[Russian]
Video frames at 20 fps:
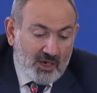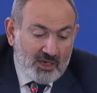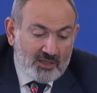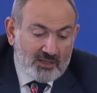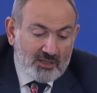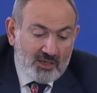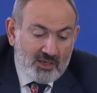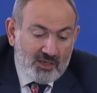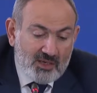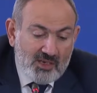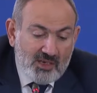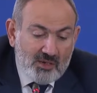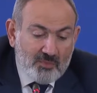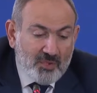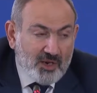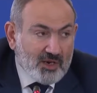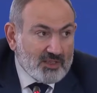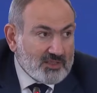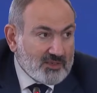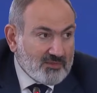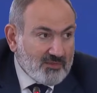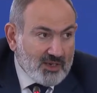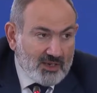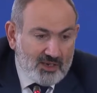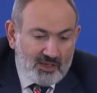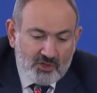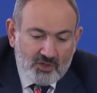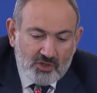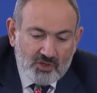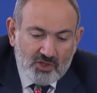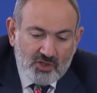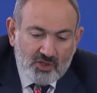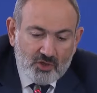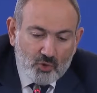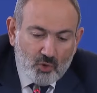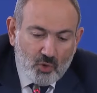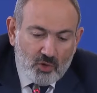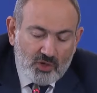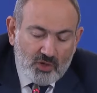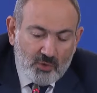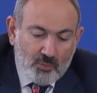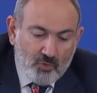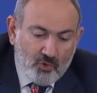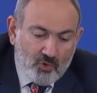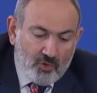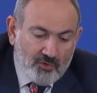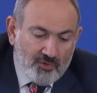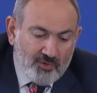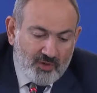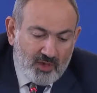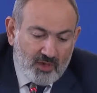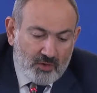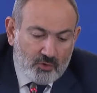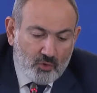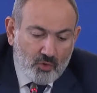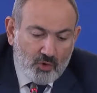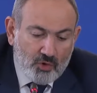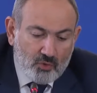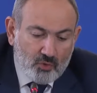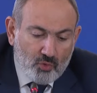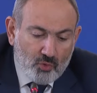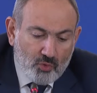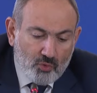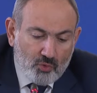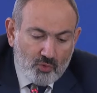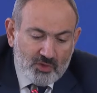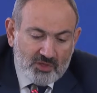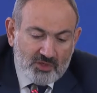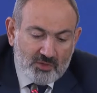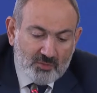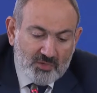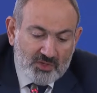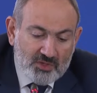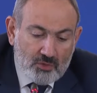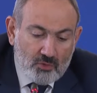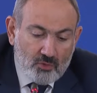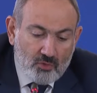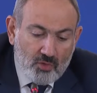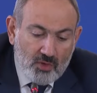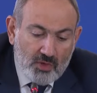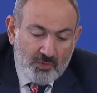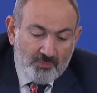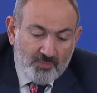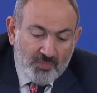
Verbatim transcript: А это противоречит не только букве, но и духу и смыслу